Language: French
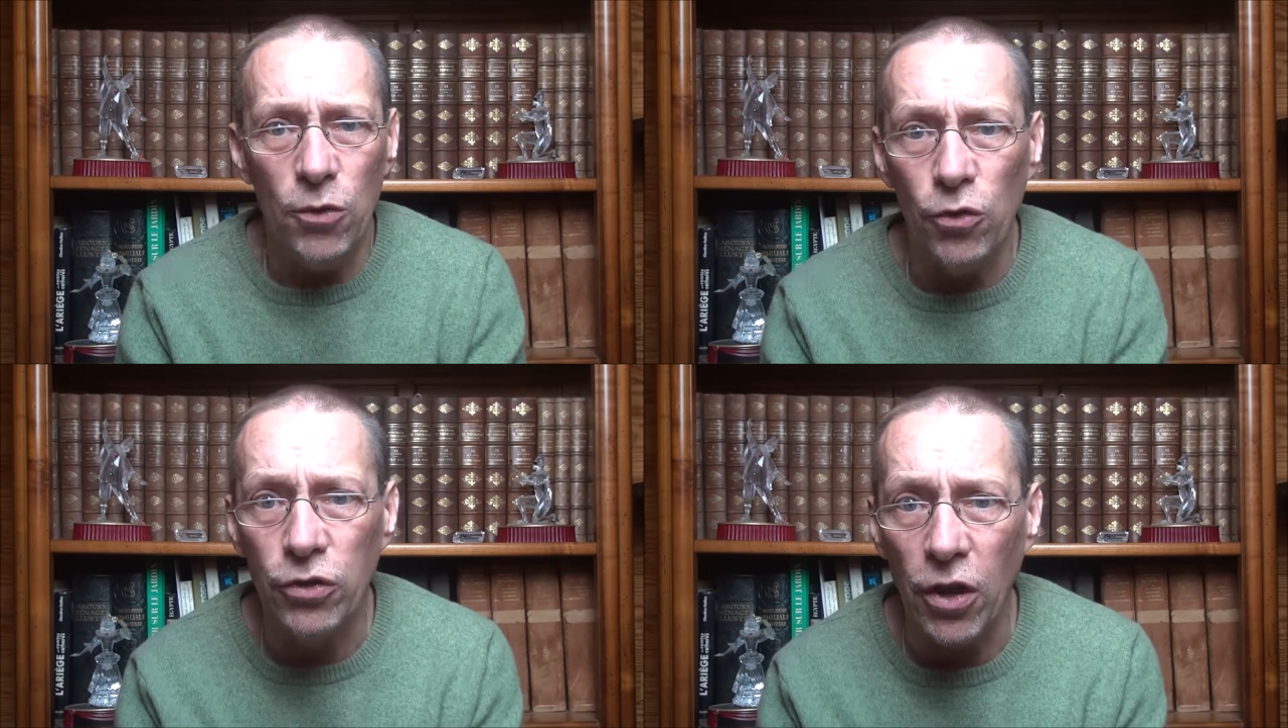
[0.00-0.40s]

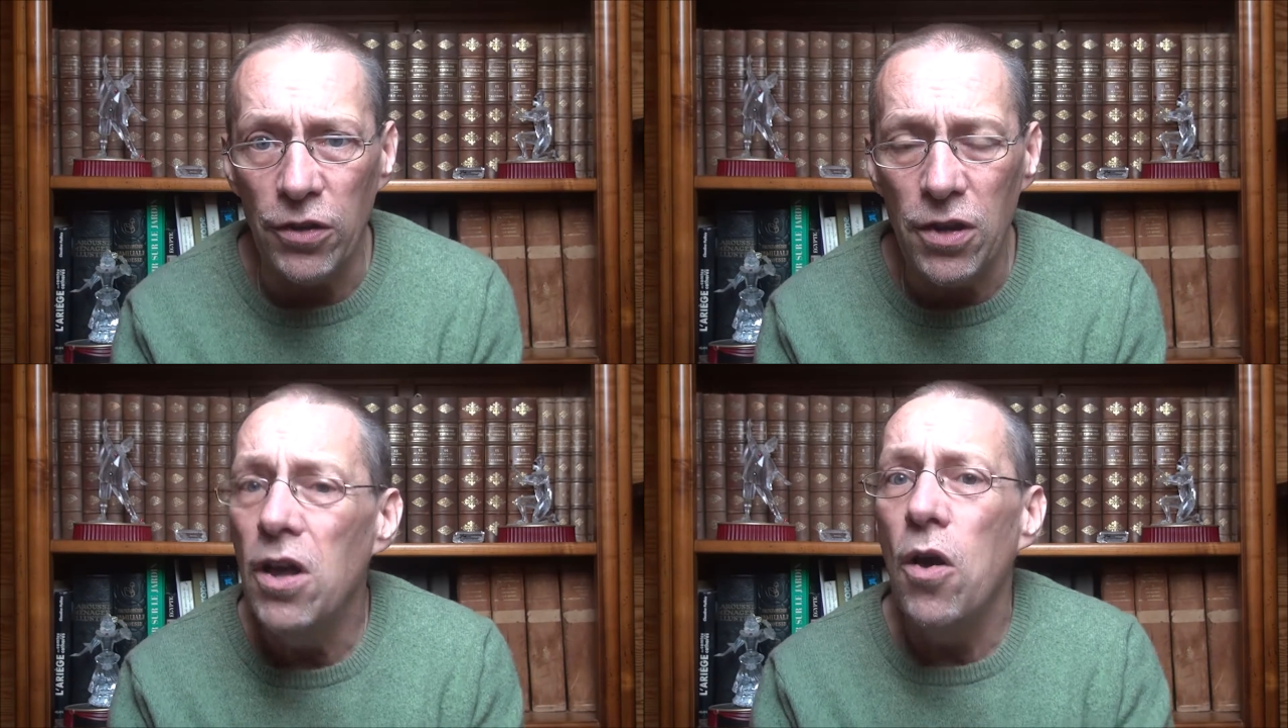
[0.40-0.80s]
on
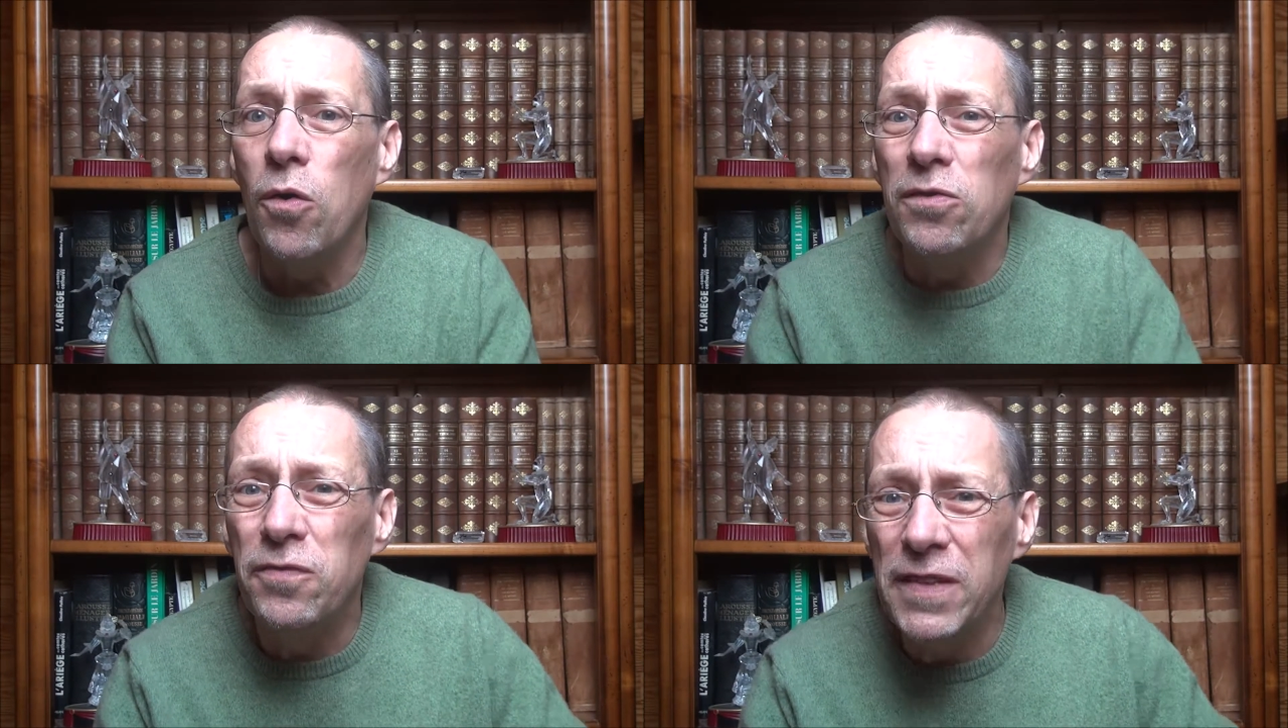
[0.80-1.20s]
cueille,
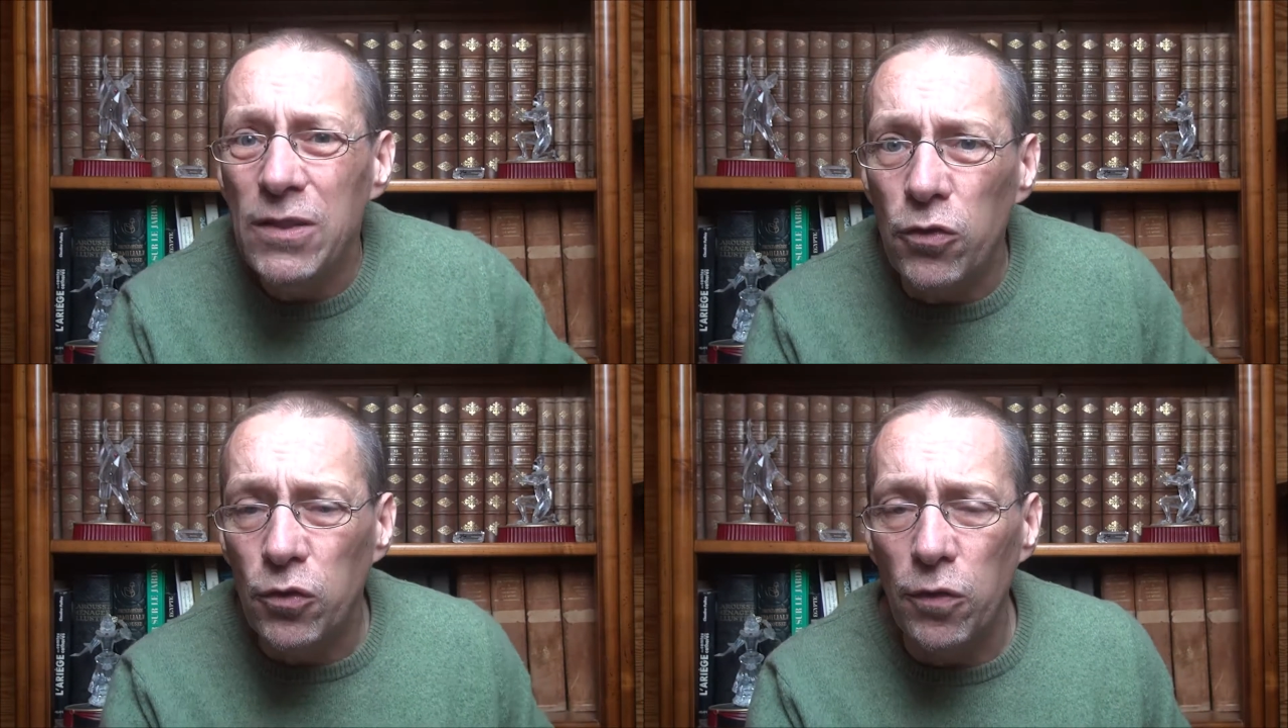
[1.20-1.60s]
on vit
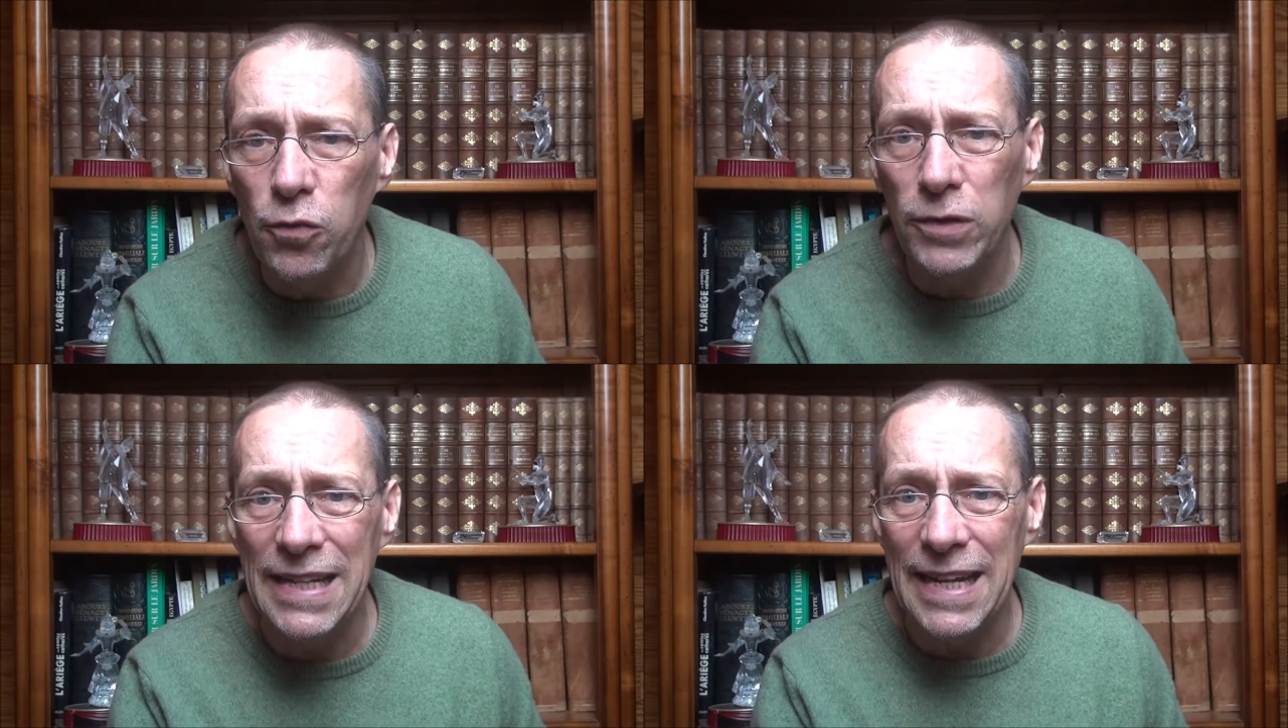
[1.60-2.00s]
de ce que
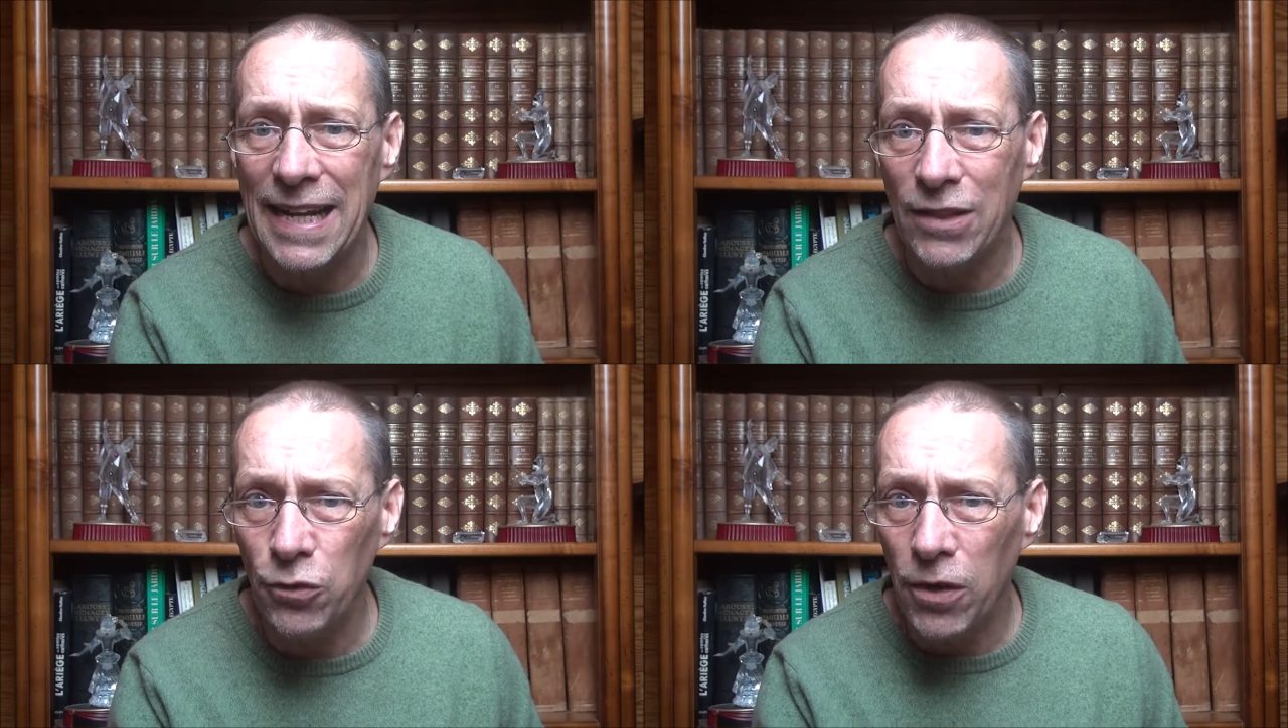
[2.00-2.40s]
fournit la
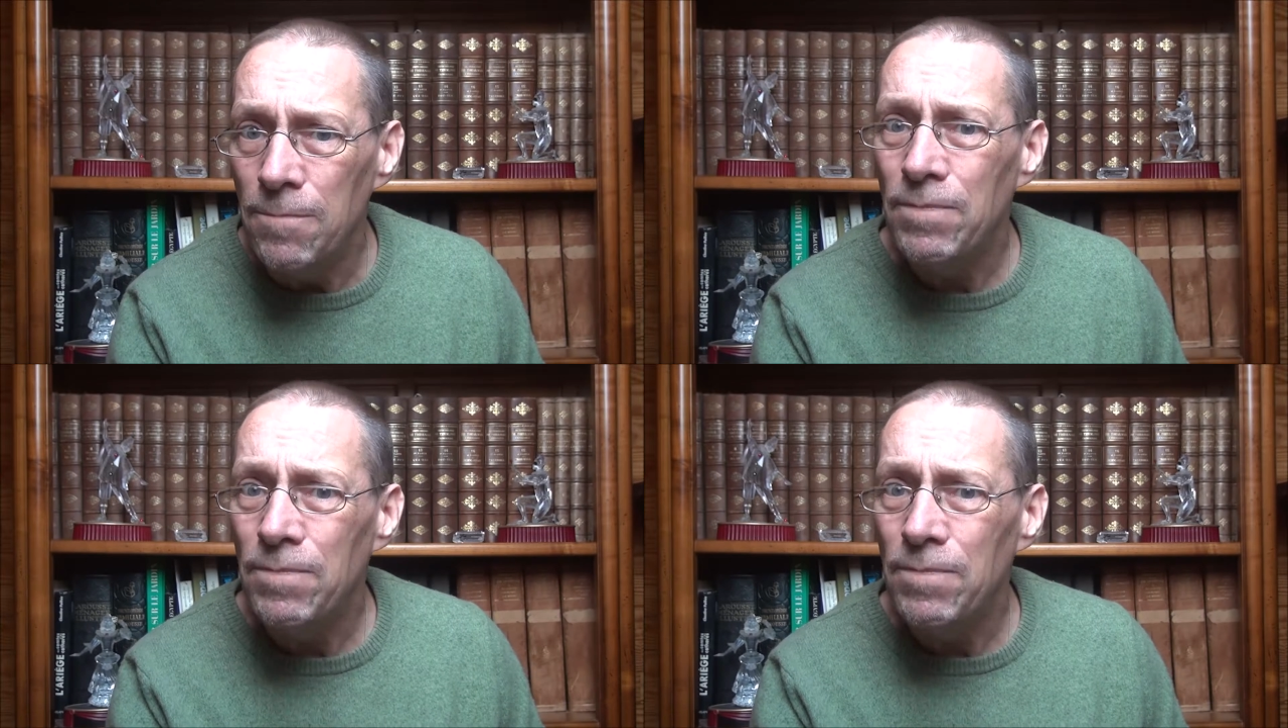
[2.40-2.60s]
nature,